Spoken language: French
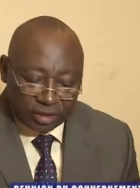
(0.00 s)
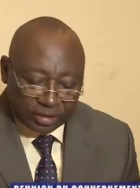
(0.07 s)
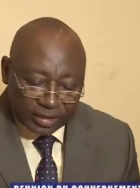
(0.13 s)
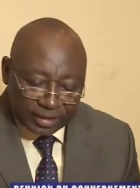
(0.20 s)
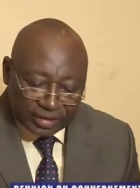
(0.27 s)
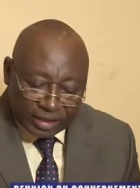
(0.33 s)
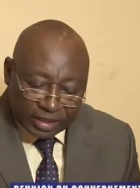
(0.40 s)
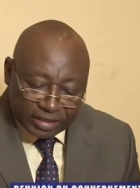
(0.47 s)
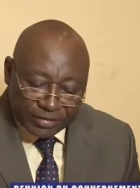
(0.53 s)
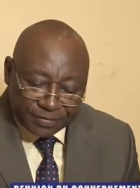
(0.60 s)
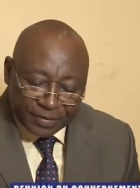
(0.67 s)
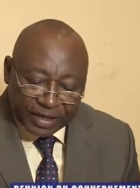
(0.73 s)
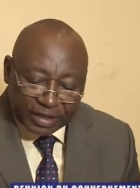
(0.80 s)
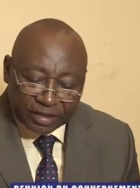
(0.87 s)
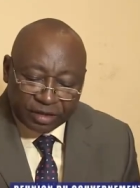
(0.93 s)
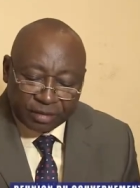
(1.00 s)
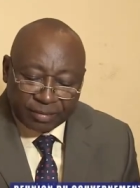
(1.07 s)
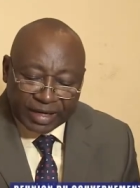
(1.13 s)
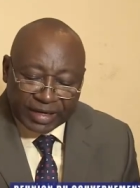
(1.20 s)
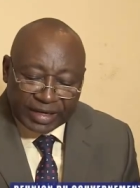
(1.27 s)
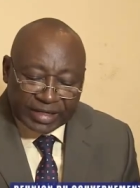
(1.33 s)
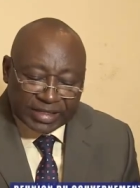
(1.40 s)
des transferts de
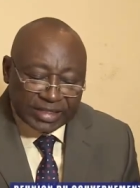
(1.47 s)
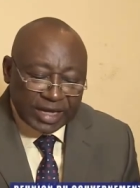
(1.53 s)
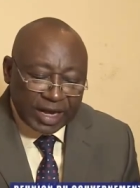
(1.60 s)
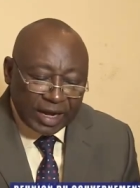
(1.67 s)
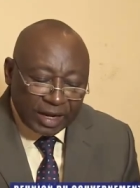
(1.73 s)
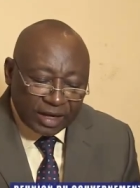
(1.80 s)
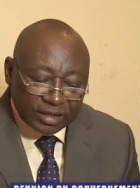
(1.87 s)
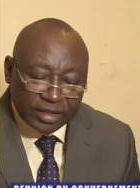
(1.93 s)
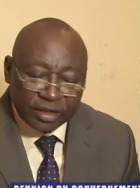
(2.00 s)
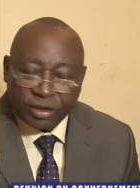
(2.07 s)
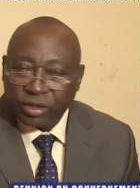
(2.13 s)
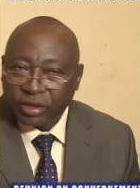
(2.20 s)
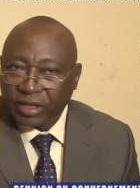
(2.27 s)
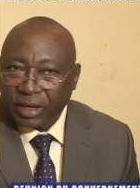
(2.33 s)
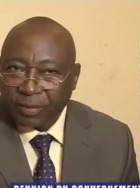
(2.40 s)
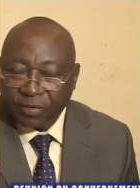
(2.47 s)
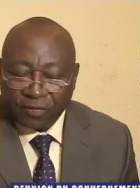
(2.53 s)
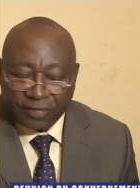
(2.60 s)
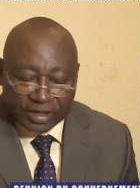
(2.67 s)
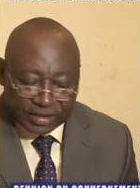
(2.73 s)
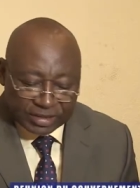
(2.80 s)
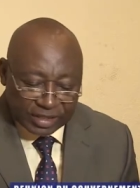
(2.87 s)
maïs en dehors de la
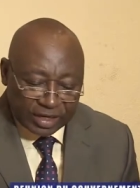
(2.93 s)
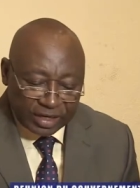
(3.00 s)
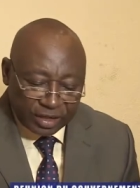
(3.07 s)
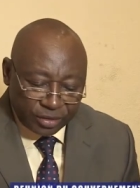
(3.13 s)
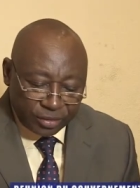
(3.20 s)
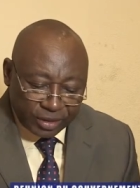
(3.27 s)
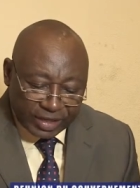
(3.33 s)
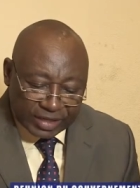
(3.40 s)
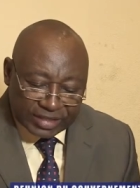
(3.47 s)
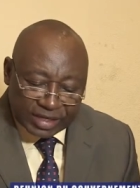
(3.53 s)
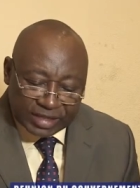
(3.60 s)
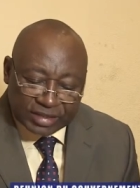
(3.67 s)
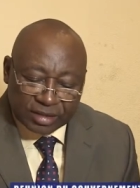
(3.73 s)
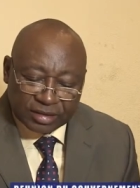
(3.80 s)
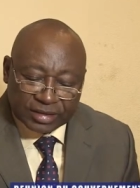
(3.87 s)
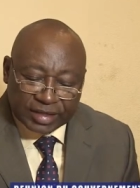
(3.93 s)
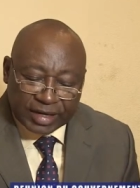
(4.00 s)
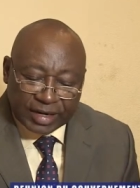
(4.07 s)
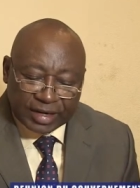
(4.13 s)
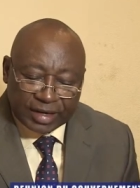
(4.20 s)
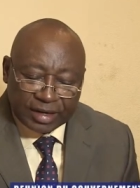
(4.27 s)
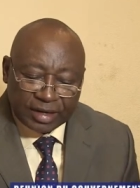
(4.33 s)
province du Cassa
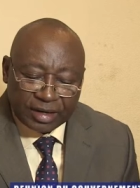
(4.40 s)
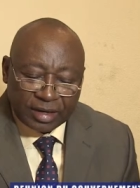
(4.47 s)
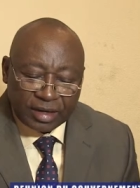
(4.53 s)
central